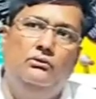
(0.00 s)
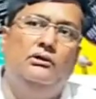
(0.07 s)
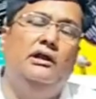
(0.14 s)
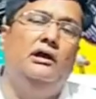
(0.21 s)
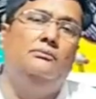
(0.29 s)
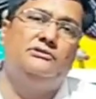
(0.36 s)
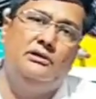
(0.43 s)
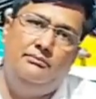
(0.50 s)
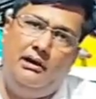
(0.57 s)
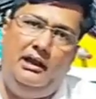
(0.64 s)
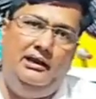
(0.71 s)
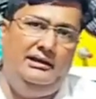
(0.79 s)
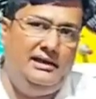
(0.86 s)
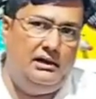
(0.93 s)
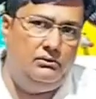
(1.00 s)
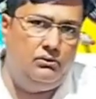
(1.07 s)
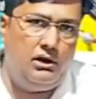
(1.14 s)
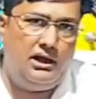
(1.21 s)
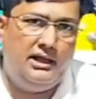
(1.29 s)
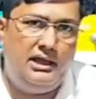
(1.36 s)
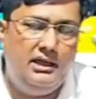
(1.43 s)
इन्होंने हमसे माल लिया
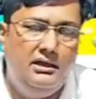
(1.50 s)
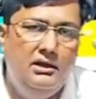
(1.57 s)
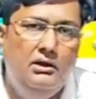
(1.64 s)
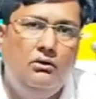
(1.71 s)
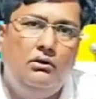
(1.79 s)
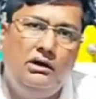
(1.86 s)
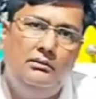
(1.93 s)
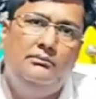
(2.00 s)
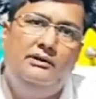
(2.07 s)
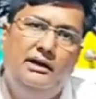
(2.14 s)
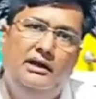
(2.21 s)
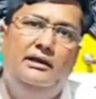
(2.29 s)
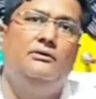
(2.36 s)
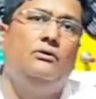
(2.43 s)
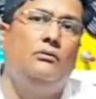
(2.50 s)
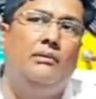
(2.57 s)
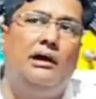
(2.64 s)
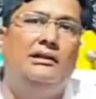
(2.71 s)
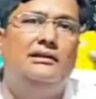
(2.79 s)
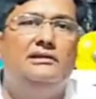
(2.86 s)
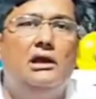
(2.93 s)
हुआ है और हमने इनको
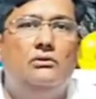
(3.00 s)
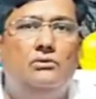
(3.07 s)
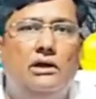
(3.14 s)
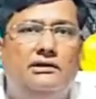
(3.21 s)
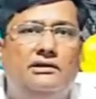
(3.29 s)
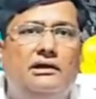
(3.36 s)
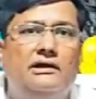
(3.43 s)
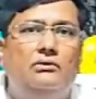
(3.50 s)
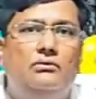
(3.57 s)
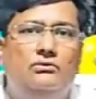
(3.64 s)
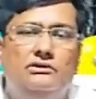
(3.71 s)
माल दिया हुआ है ताकि